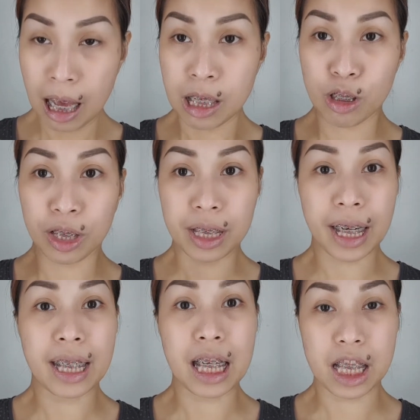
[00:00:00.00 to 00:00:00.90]
So,
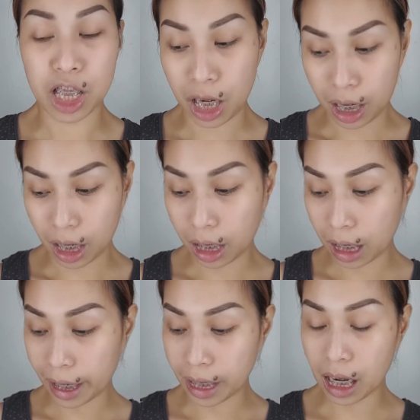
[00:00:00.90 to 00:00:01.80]
try natin siya.
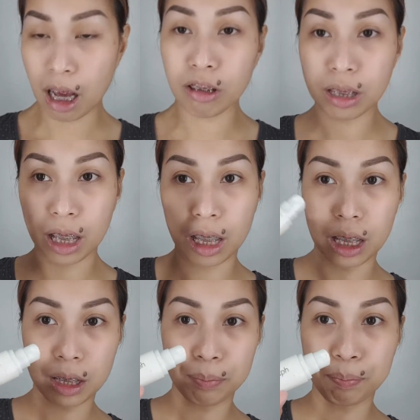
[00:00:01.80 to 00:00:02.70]
Naglagay na ako
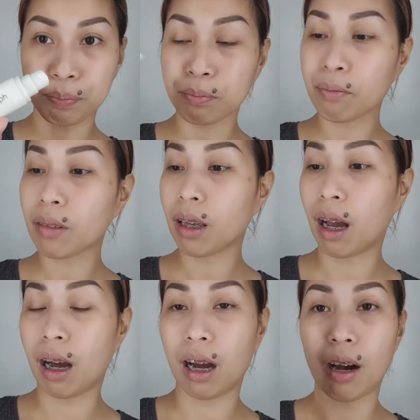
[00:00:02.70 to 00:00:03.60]
ng
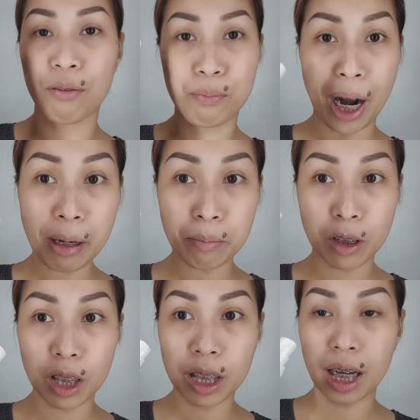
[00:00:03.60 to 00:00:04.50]
uh,
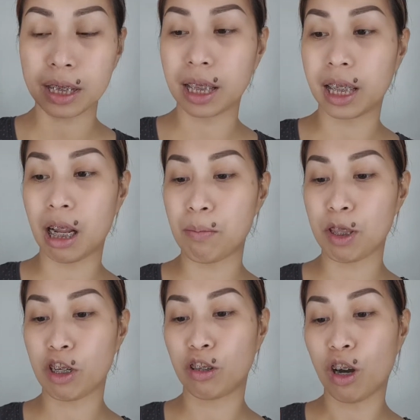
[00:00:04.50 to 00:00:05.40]
primer at ang
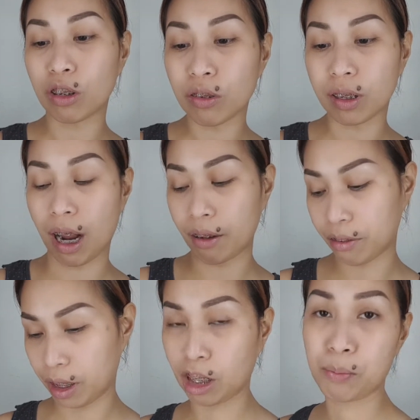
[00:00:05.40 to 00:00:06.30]
ginamit ko yung autograph
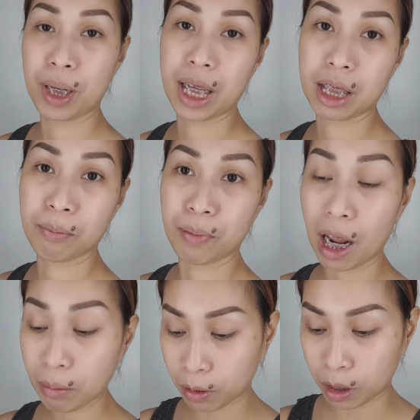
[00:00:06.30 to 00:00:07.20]
illuminating
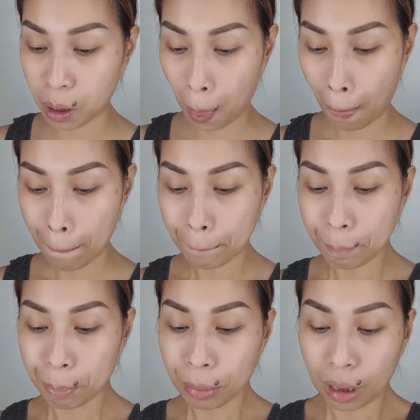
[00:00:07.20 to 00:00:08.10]
primer
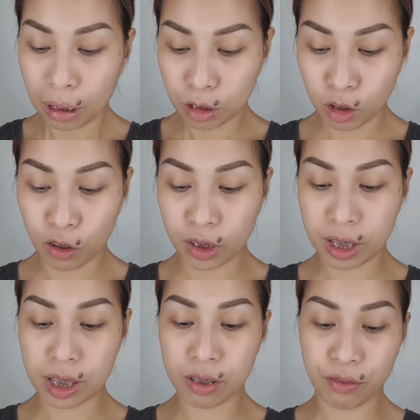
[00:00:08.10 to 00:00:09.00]
so
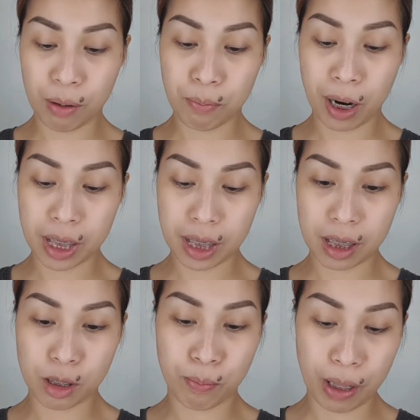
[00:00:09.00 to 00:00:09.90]
this is from Marks
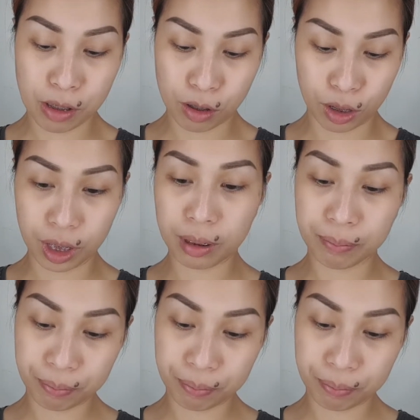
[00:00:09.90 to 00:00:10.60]
and Spencer